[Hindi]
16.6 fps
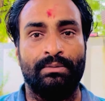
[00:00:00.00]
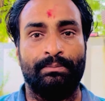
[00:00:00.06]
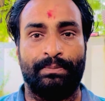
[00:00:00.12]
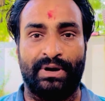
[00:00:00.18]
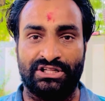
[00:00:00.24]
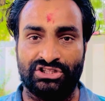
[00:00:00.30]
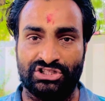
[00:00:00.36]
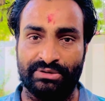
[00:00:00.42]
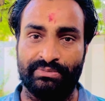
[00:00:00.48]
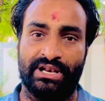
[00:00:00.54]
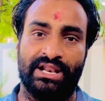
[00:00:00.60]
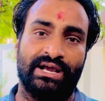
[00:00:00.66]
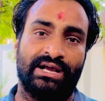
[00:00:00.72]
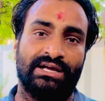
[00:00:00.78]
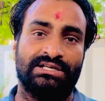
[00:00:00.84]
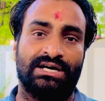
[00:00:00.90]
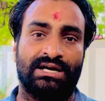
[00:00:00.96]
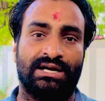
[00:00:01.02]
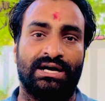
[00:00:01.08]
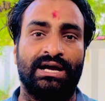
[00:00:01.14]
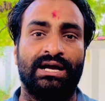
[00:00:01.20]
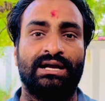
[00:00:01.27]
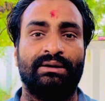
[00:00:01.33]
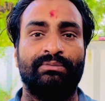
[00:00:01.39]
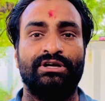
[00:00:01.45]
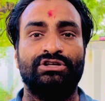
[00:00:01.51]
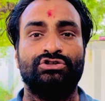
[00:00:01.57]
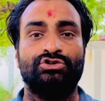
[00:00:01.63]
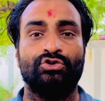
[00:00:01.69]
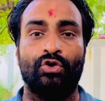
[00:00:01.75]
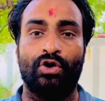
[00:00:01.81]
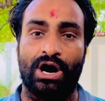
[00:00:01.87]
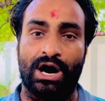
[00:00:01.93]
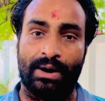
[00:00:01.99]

भर्ती में लेके जाना है कि भाई जो